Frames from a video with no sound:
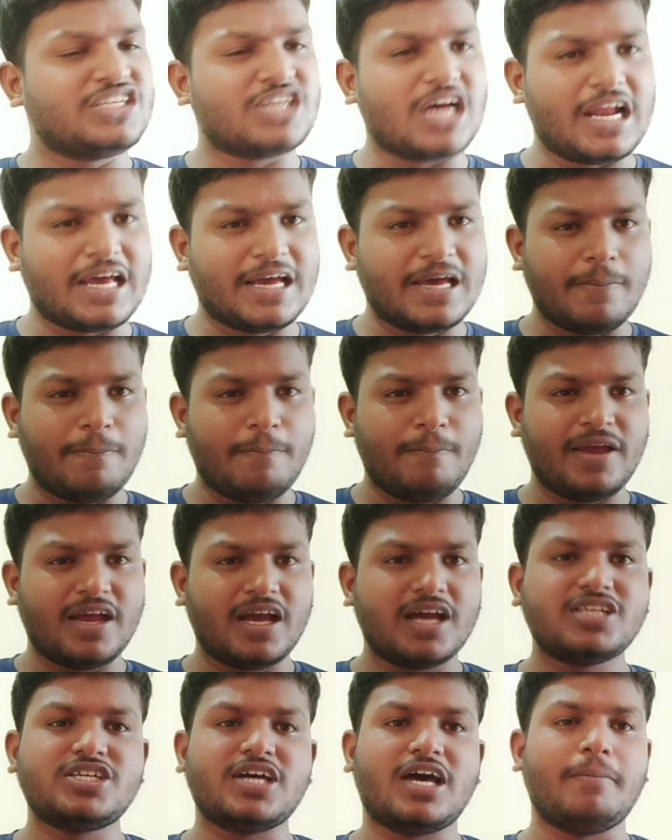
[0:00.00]
చాలా
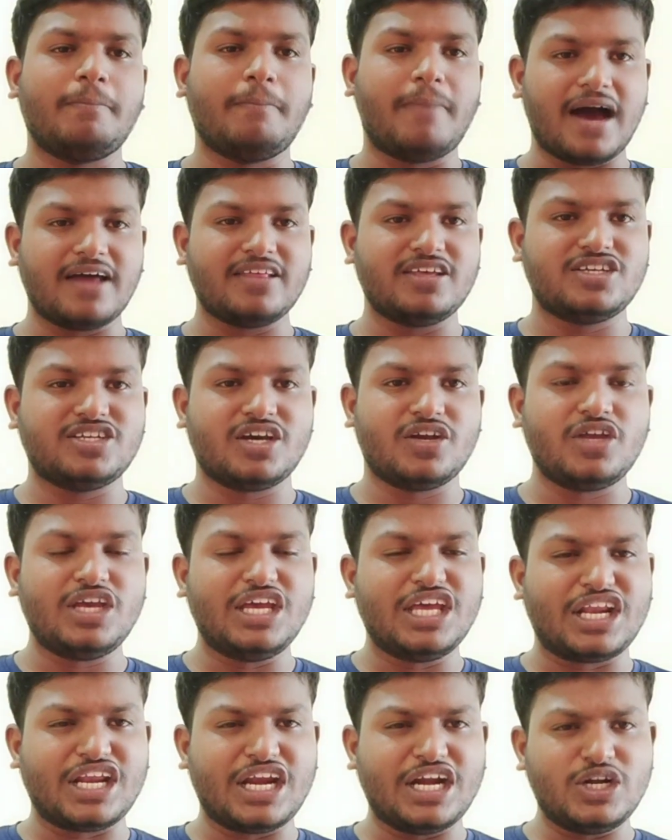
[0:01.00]
గ్రిప్పింగ్గా చాలా బాగా తీశారు
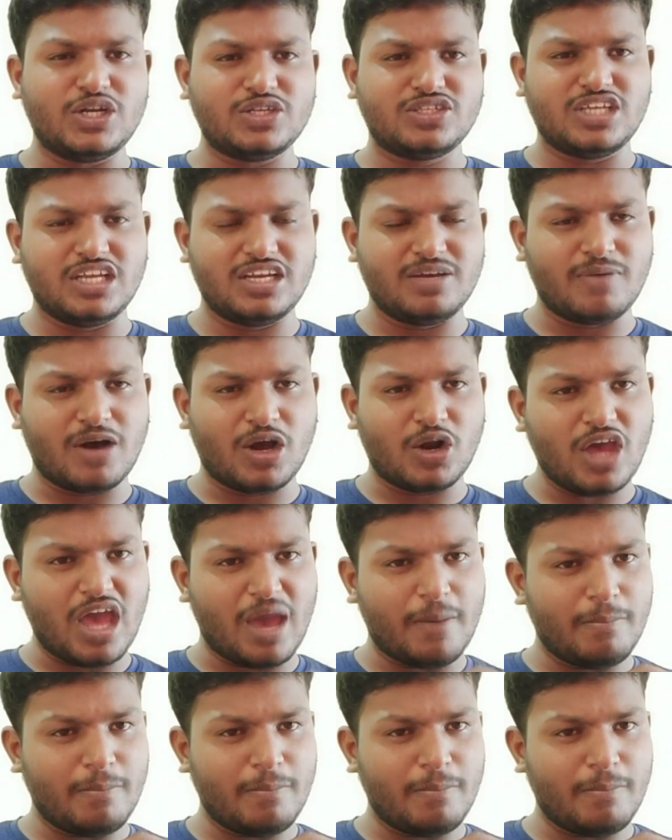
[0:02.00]
ఈ రెండు సినిమాలు